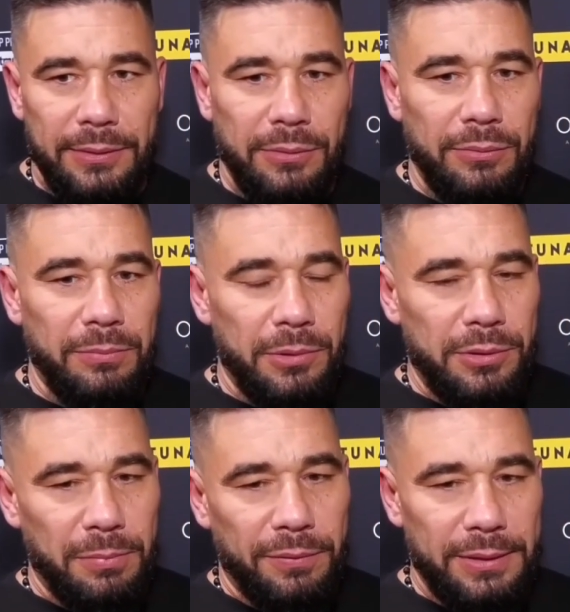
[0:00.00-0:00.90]
są
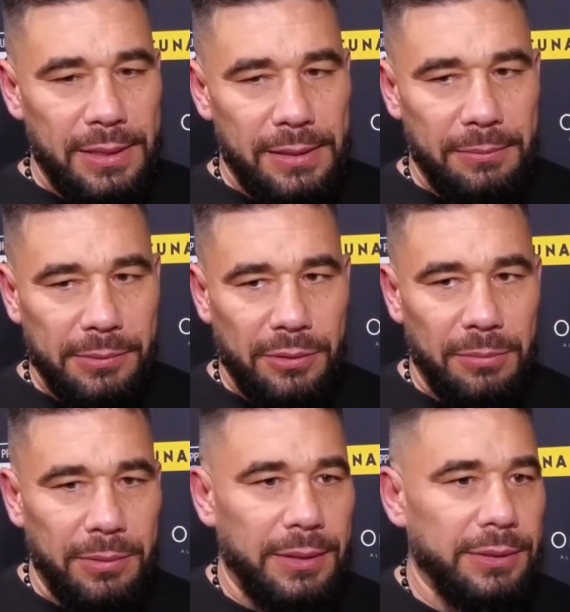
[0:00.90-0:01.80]
mocno powtarzalne, mocno
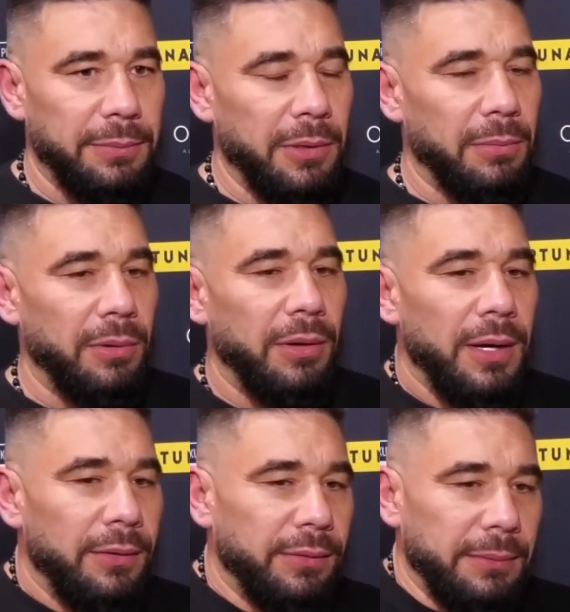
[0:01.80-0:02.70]
robione na szybko, bo
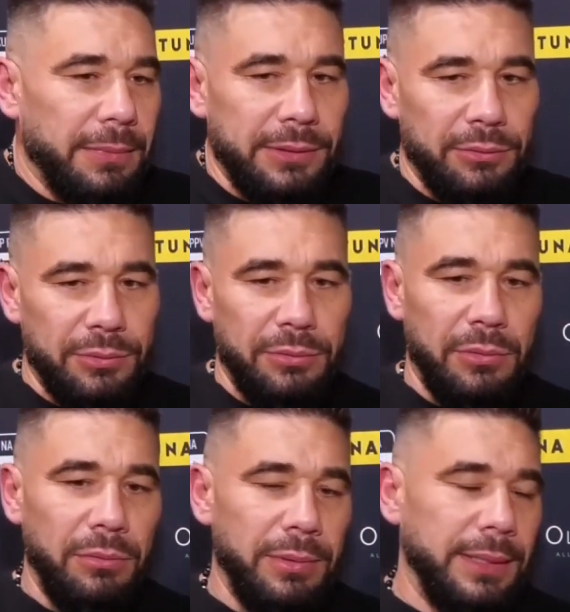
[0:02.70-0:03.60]
Wy tam macie też dużą
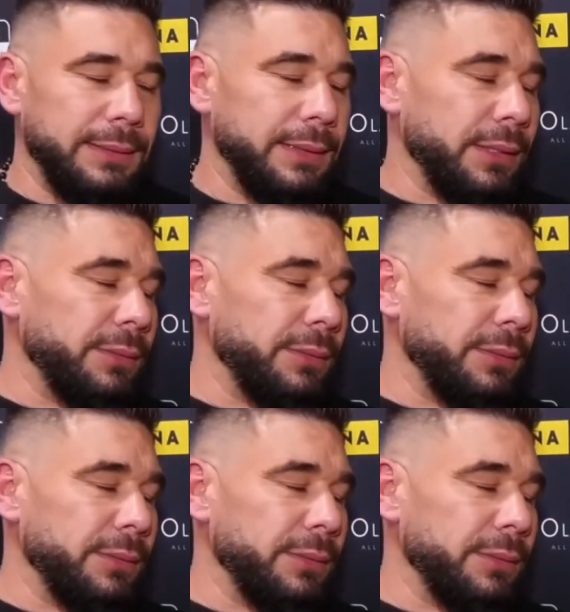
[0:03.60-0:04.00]
konkurencję, tak?